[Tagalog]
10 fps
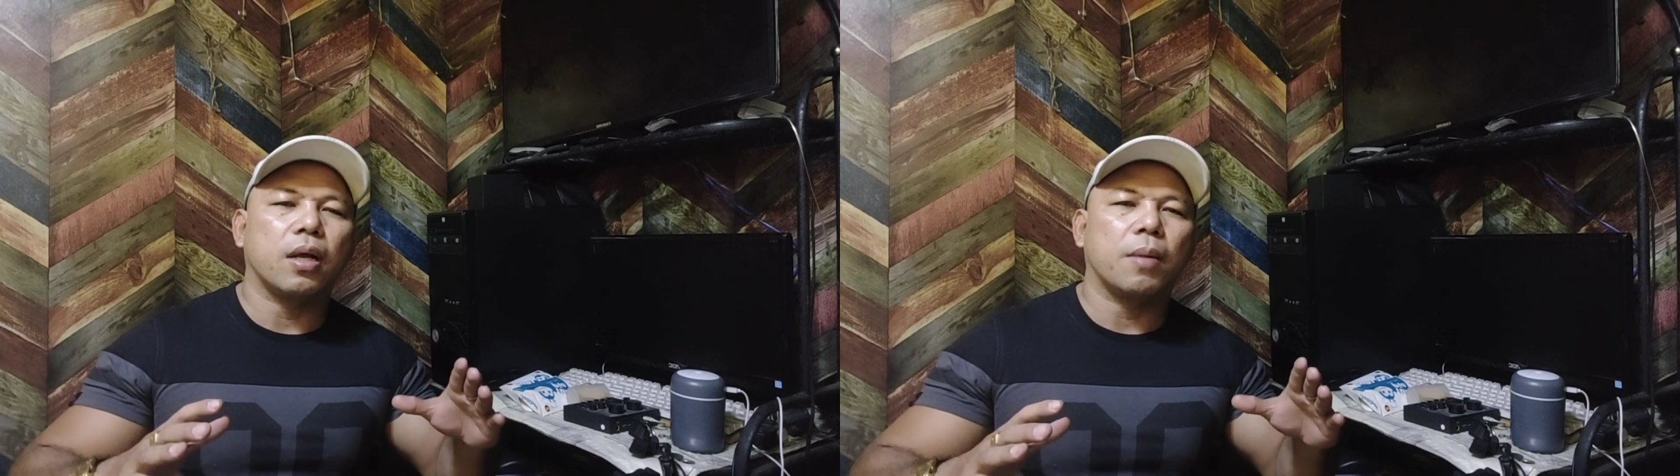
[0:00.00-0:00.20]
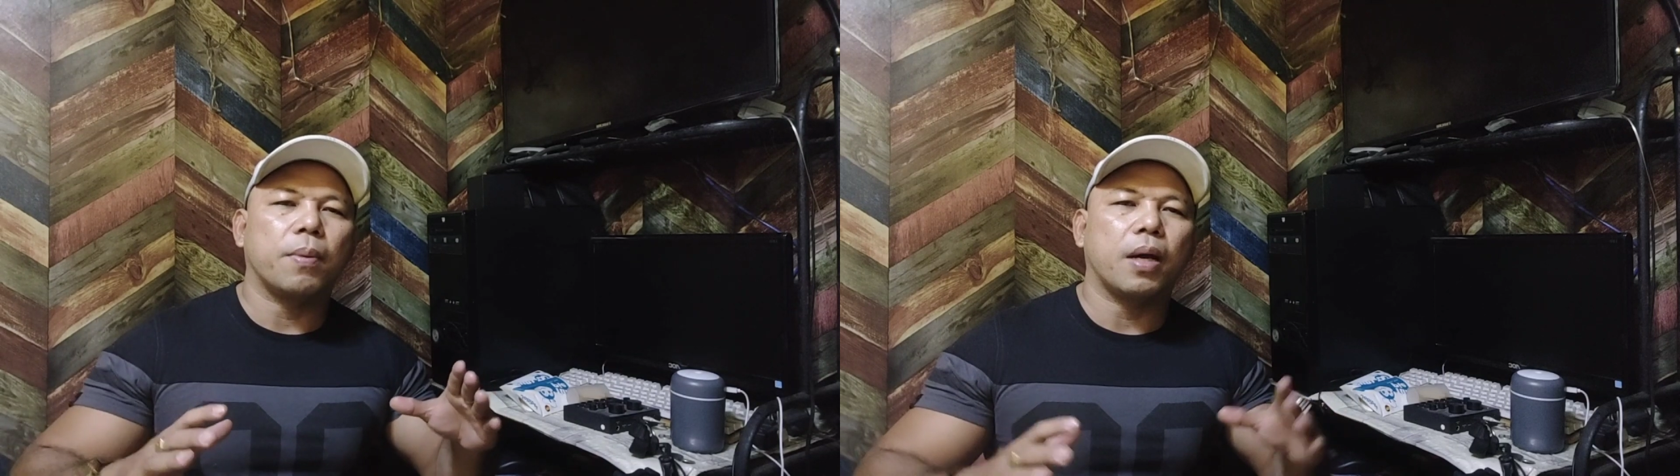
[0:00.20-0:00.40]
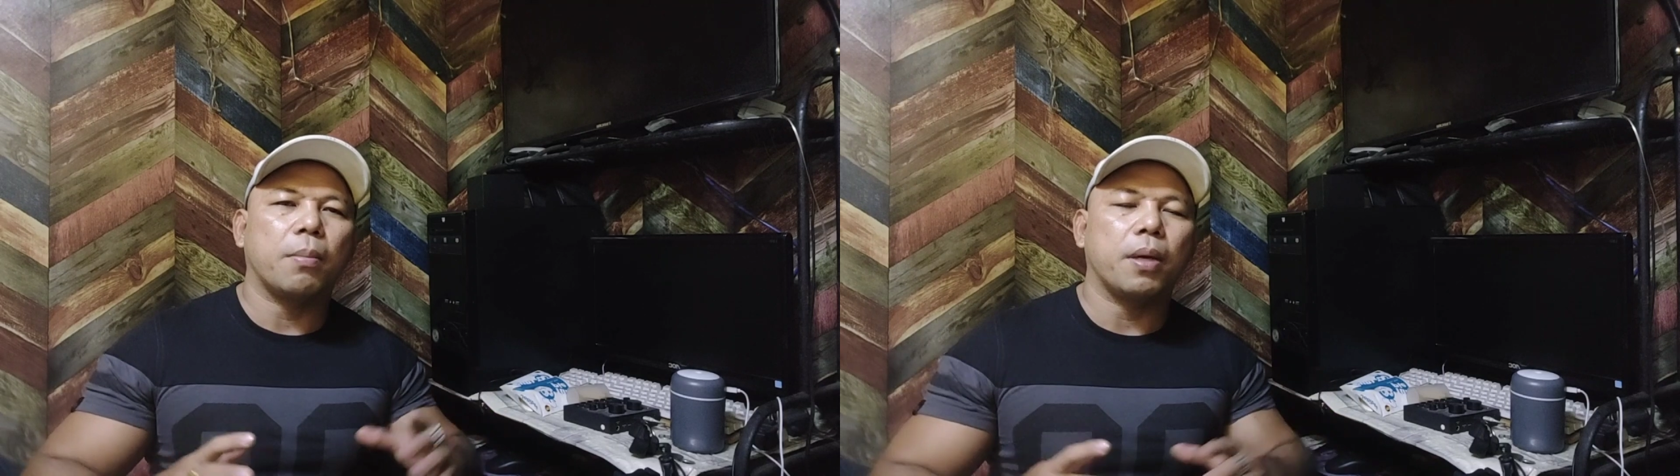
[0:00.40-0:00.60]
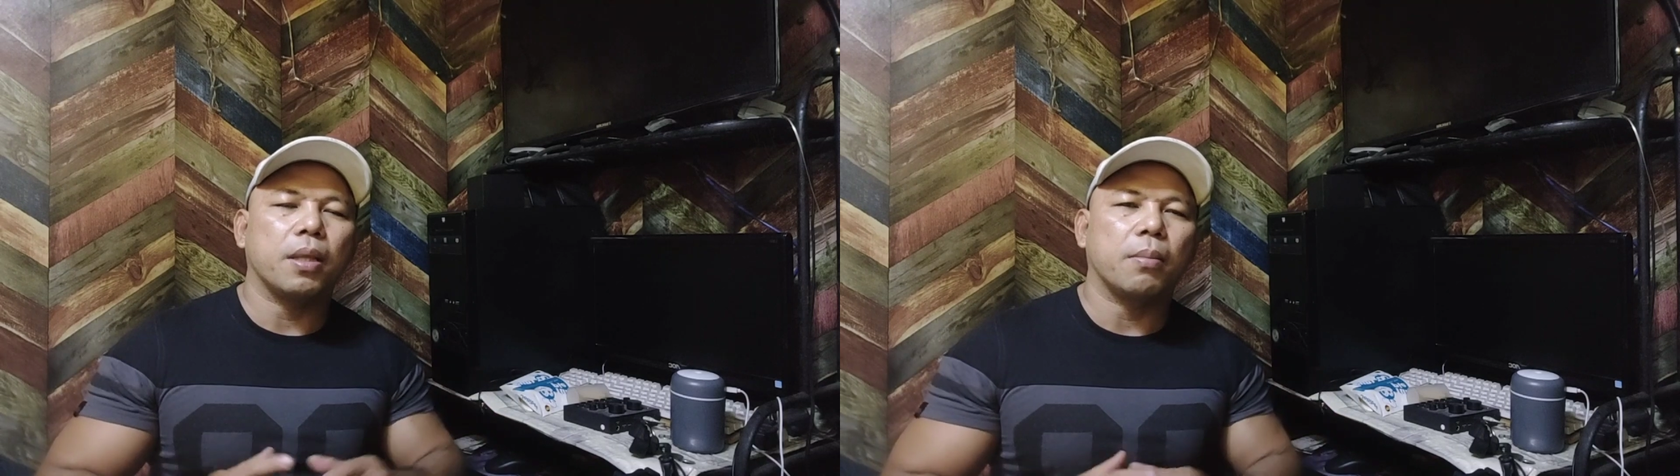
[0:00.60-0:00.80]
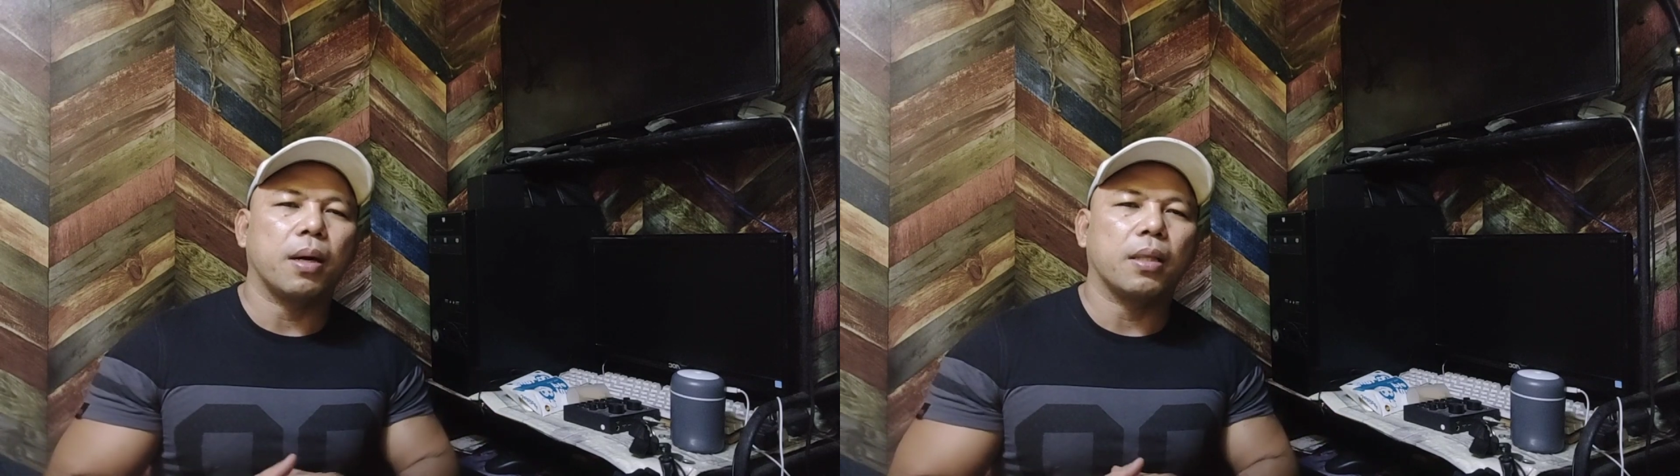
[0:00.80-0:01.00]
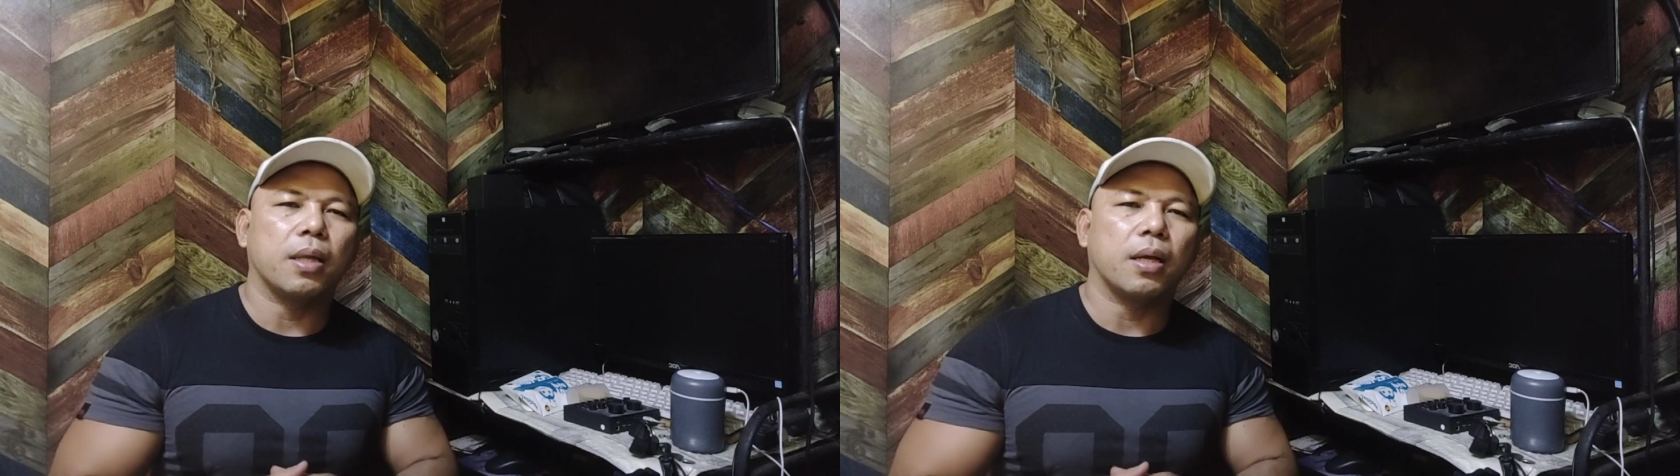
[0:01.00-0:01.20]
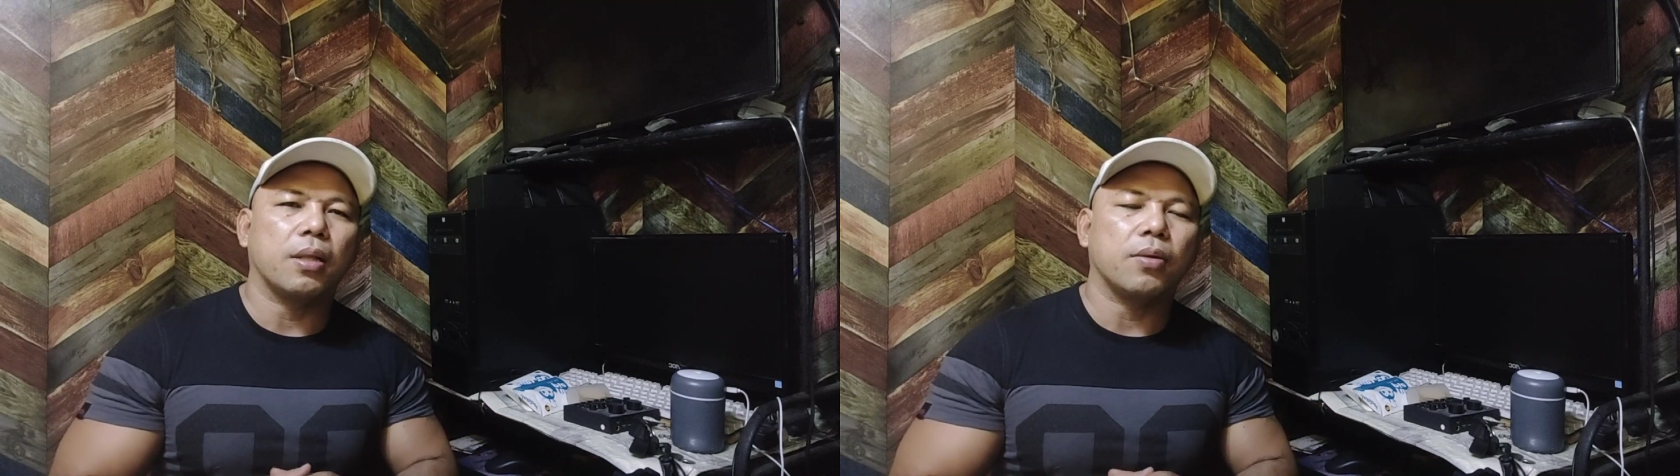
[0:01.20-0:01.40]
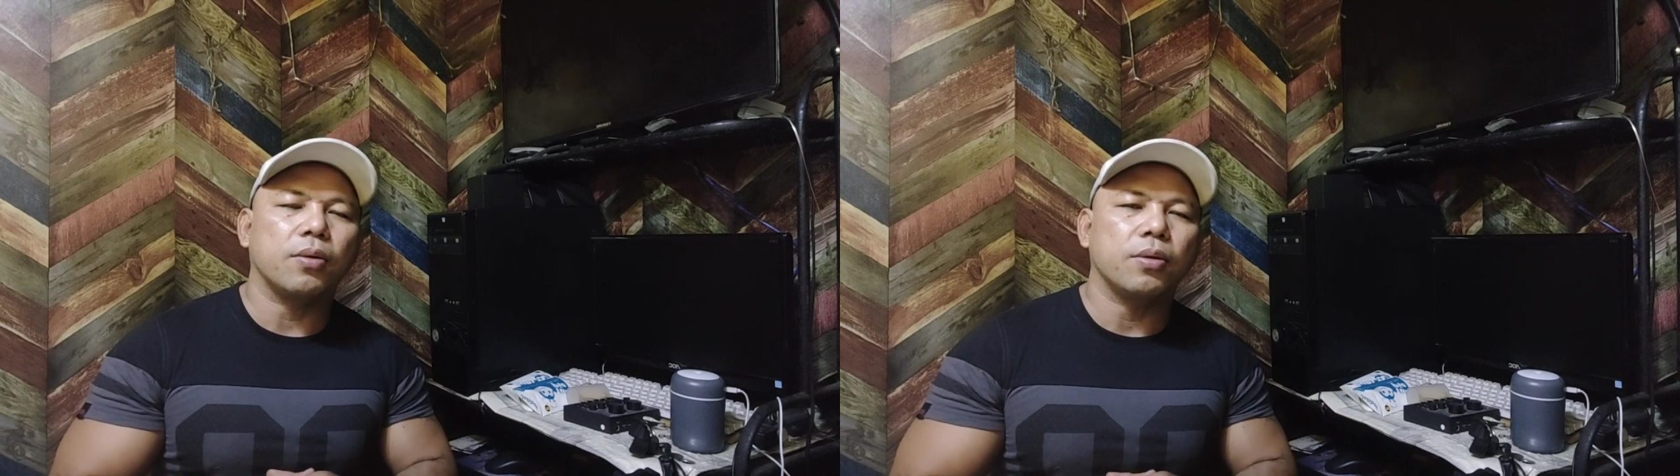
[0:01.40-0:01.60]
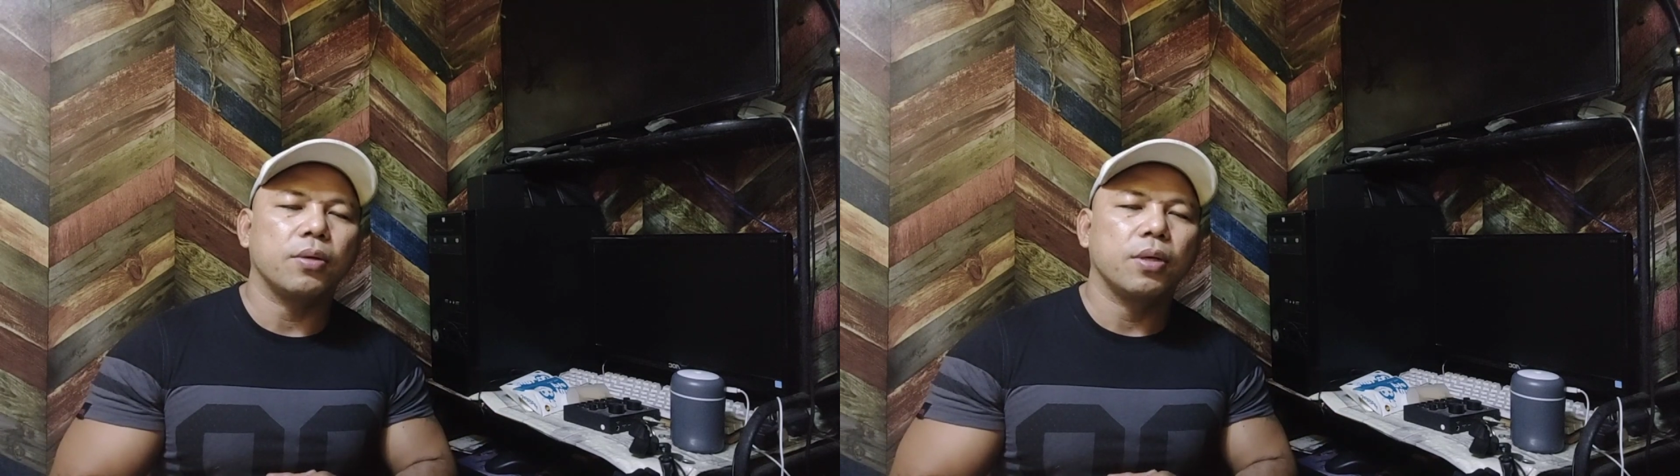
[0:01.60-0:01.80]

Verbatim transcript: napakabait na bata na to no